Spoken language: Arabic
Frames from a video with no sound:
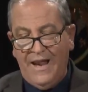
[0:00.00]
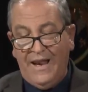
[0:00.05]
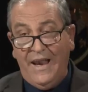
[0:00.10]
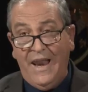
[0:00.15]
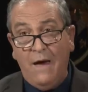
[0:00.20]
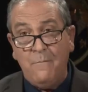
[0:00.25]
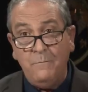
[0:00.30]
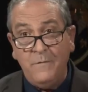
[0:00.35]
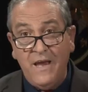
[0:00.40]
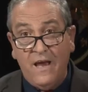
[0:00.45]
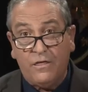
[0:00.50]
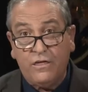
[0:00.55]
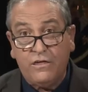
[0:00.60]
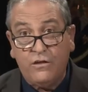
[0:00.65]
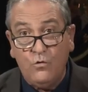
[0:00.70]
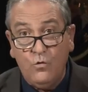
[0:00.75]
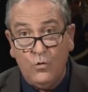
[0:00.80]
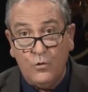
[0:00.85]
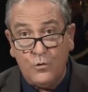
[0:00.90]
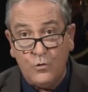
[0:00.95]
لم
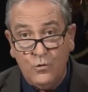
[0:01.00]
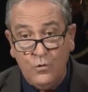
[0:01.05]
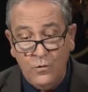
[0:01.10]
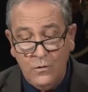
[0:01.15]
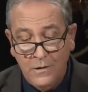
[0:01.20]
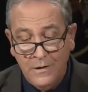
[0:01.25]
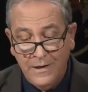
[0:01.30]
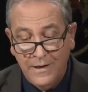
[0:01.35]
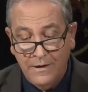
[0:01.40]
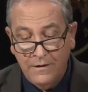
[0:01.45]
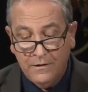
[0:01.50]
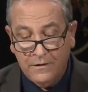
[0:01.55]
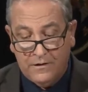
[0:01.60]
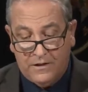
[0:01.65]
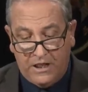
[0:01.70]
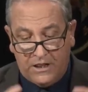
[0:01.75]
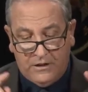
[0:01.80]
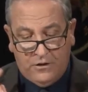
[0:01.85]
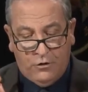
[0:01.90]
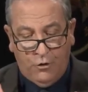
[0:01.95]
يثوروا
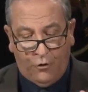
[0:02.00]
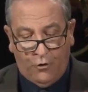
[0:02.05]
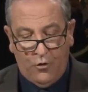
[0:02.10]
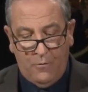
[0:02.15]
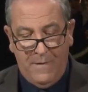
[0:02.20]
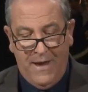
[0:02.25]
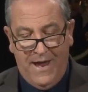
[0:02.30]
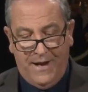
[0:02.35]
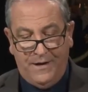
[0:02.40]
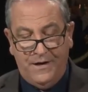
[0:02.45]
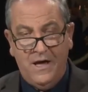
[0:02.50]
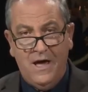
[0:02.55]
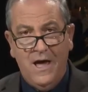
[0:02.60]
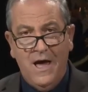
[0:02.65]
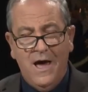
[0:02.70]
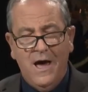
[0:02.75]
ضد الرومان